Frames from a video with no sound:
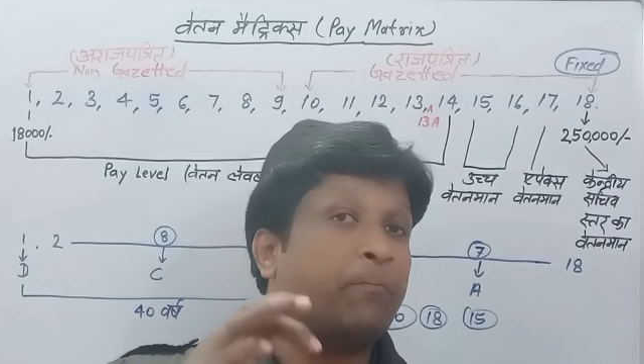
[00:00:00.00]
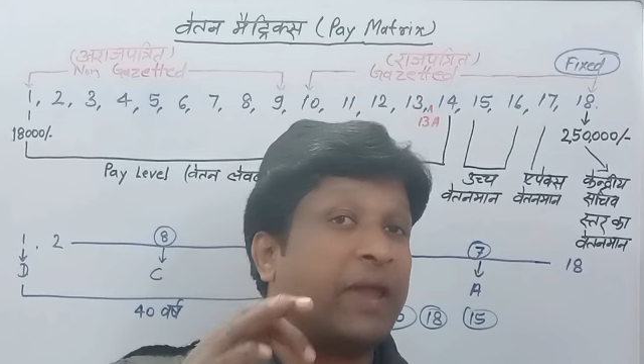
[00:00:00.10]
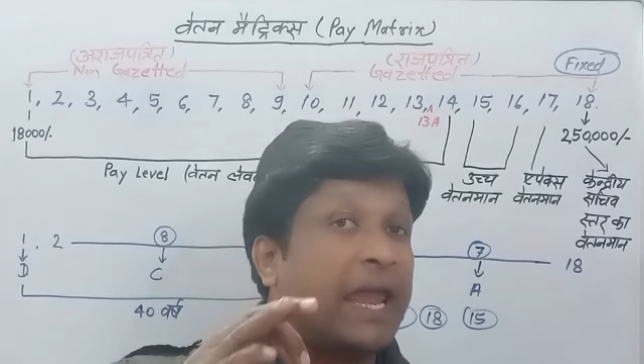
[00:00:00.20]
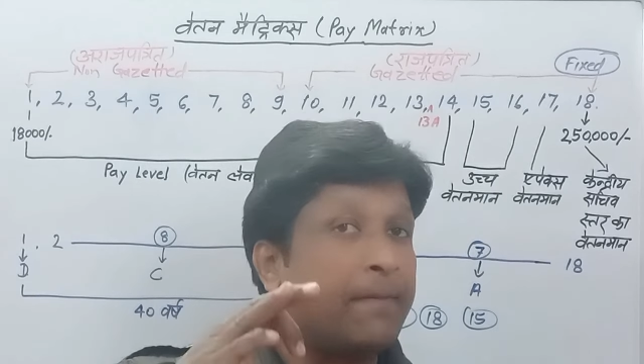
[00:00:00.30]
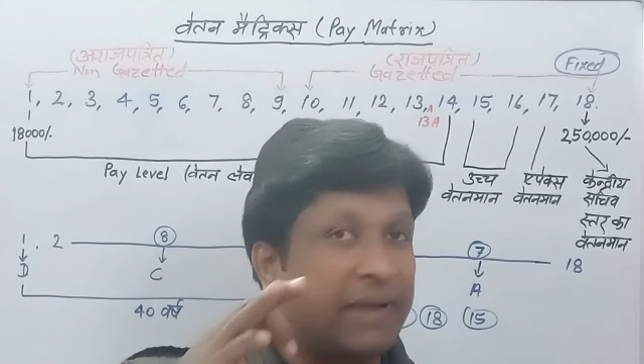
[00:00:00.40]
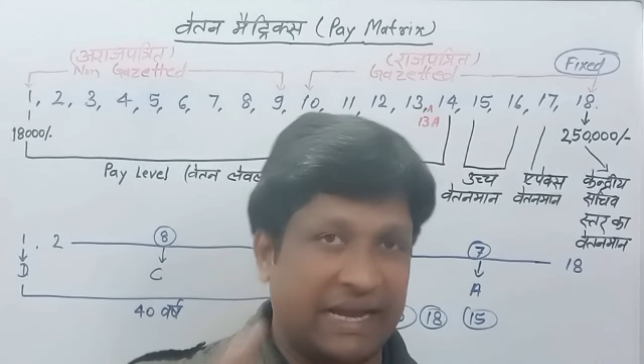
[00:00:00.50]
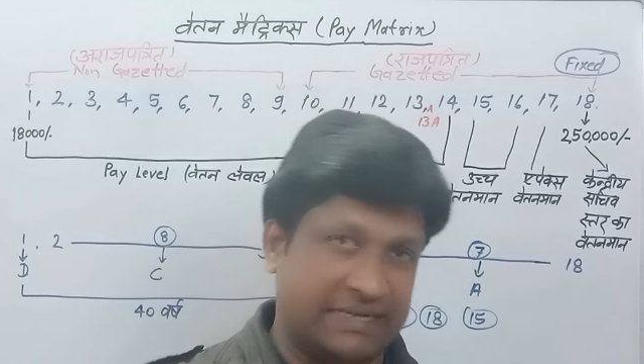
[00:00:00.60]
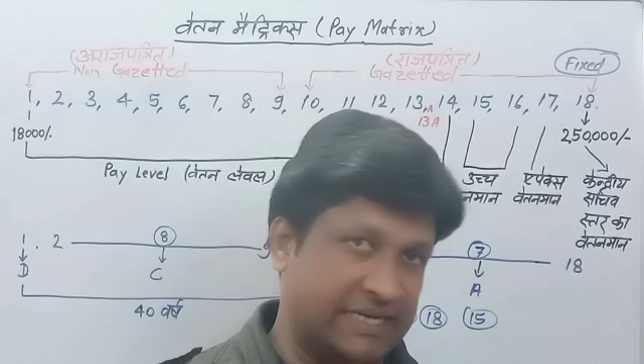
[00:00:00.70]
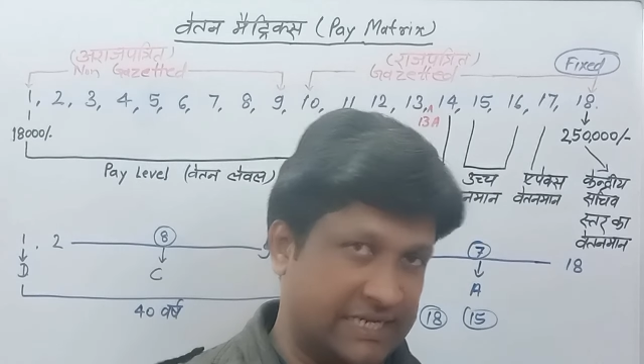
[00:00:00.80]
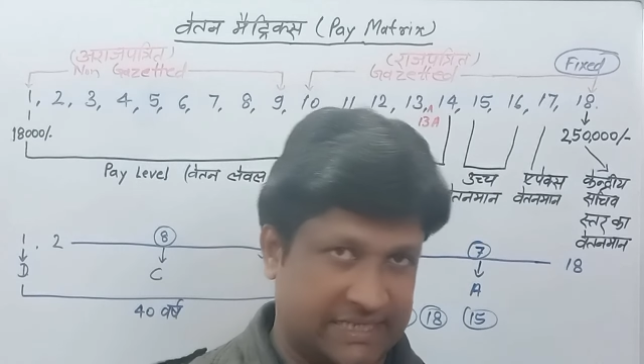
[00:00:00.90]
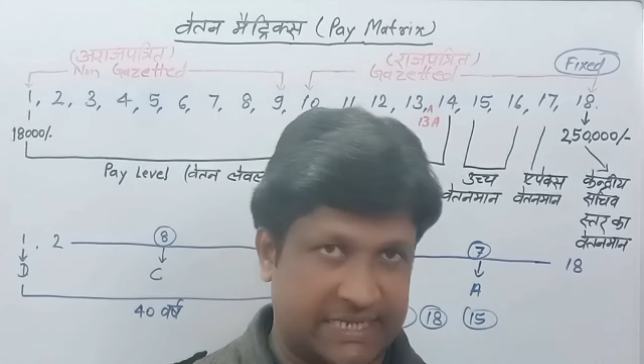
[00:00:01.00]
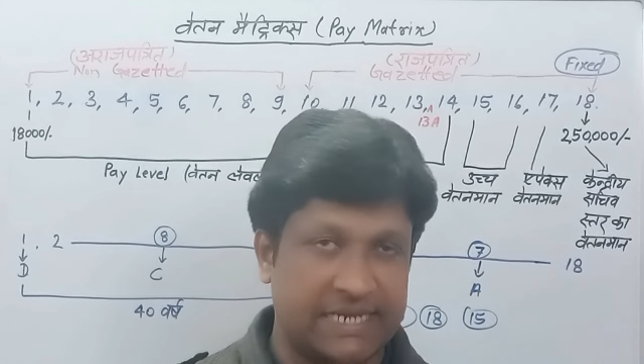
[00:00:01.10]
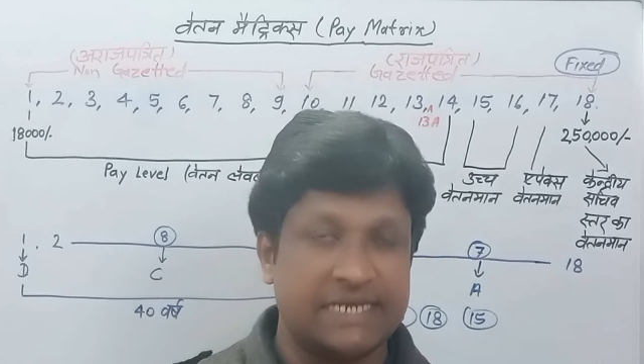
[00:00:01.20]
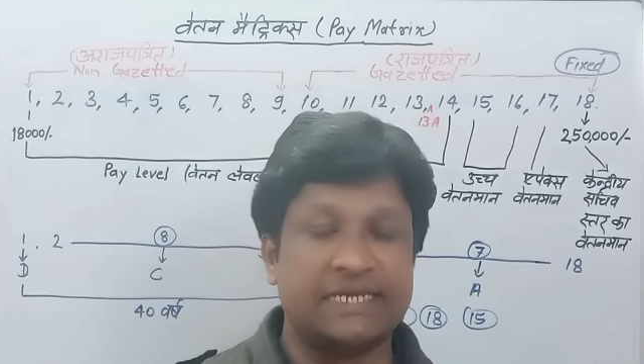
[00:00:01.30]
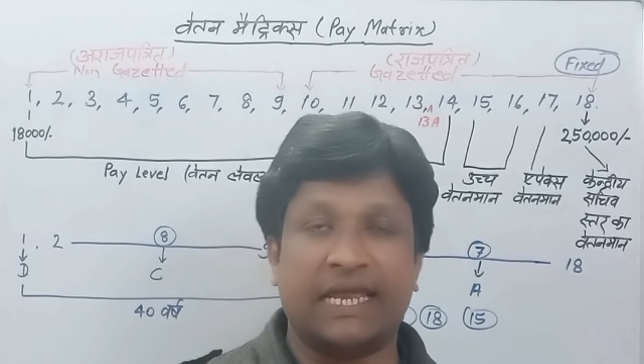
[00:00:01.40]
पे मैट्रिक्स
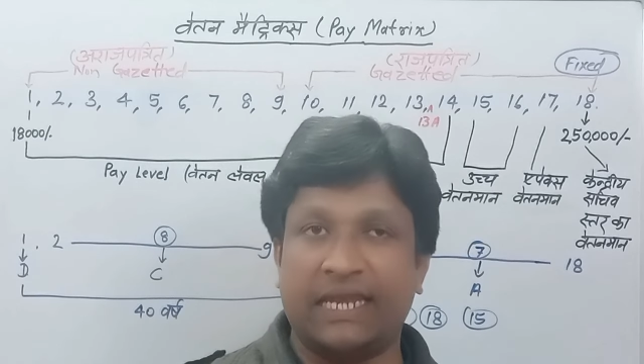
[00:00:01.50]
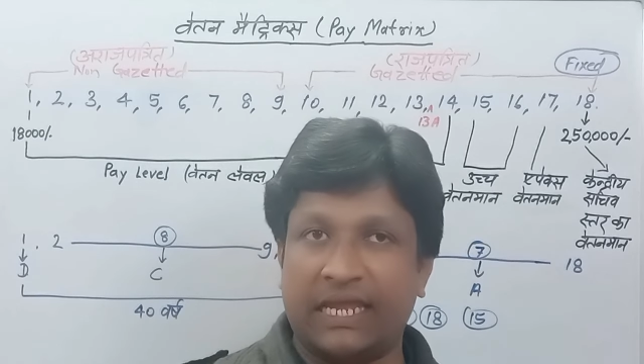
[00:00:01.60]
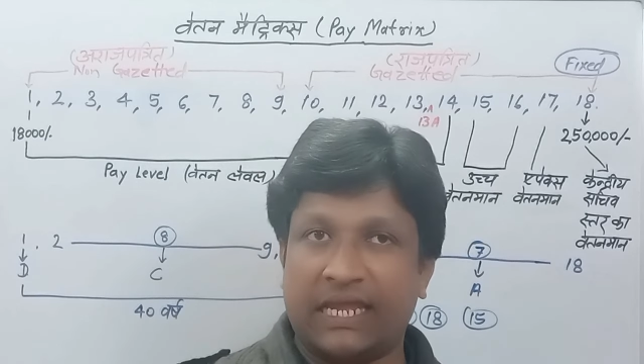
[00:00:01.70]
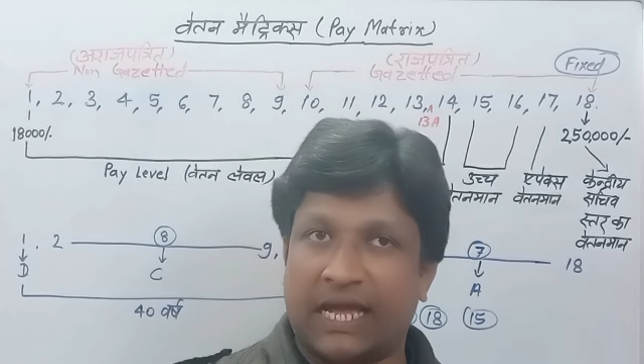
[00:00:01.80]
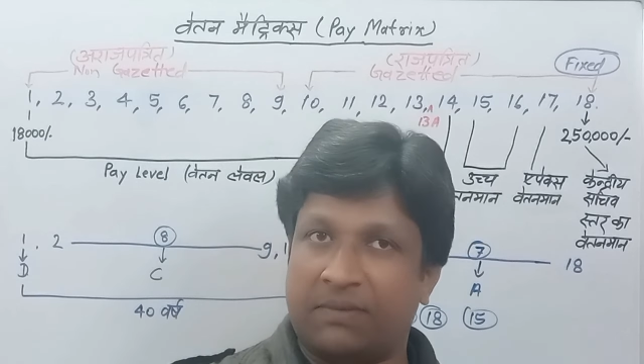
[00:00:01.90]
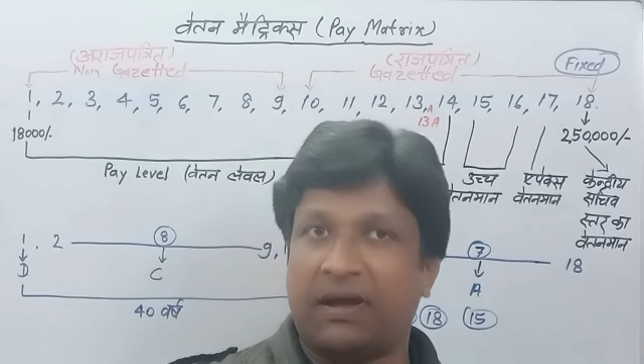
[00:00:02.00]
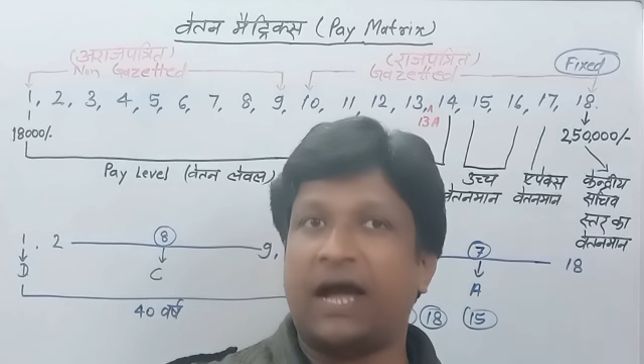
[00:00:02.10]
यानी हम